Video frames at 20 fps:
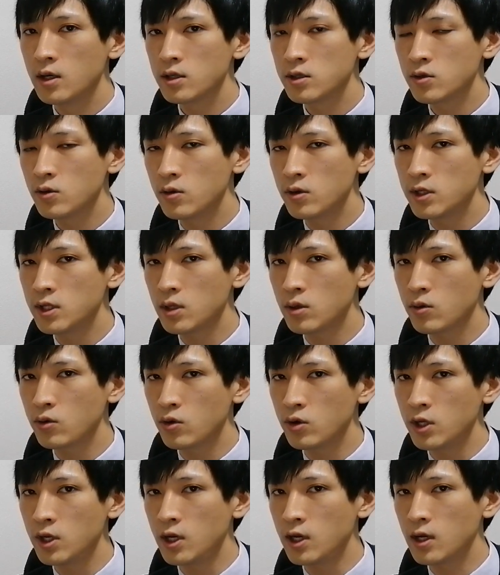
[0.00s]
そういったと
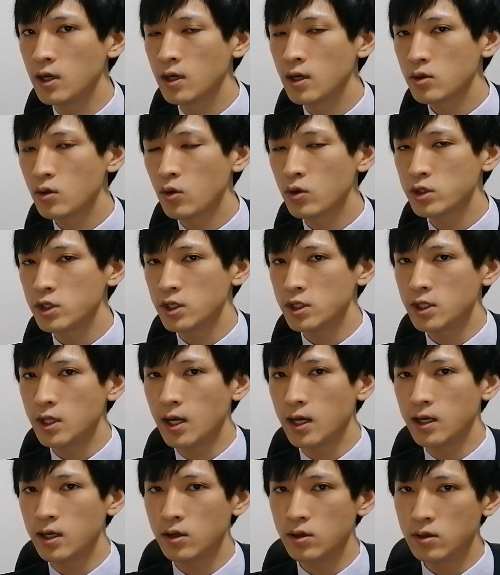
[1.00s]
ころに投資し
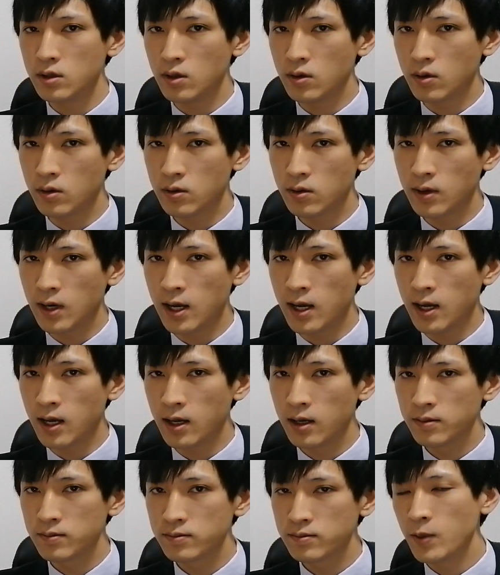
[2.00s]
てあげるっていうことが、